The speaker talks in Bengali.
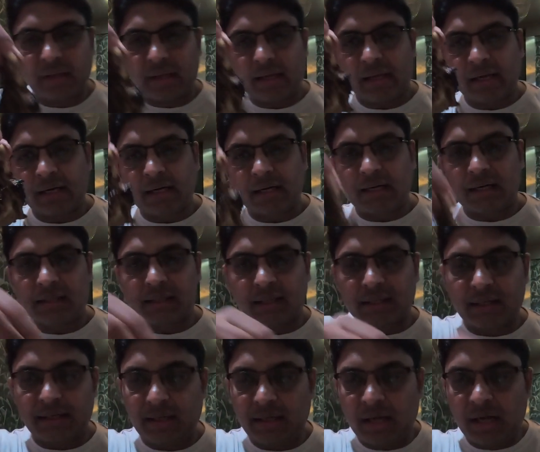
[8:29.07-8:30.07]
এখানে একটা
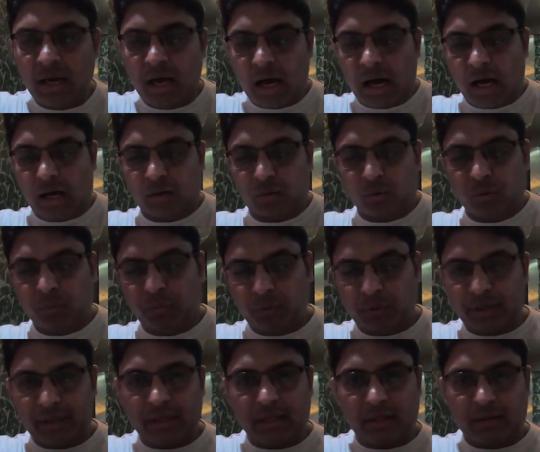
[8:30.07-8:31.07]
টাংড়ি আর
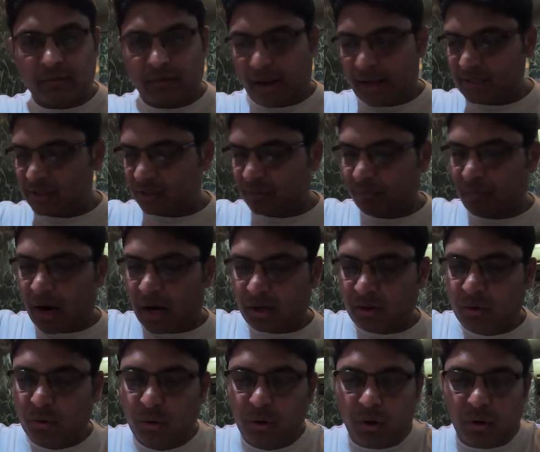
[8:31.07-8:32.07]
ওপরে এই ক্রাস্ট
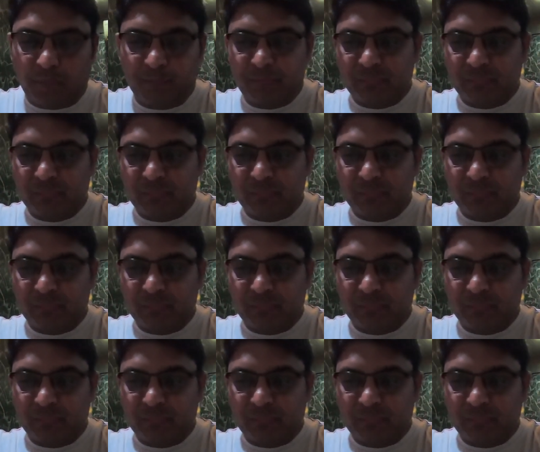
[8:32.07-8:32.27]
মার্কগুলো